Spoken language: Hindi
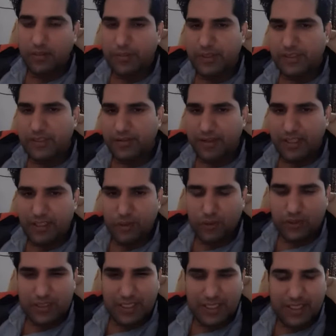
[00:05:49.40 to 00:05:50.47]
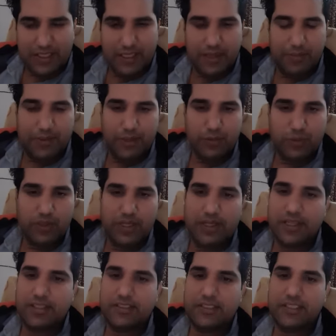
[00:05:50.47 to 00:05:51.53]
फिर सवाल ये उठता है क्या मनु का
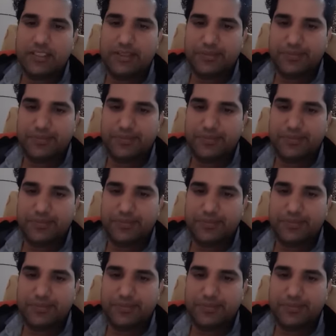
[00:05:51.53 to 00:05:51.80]
राजा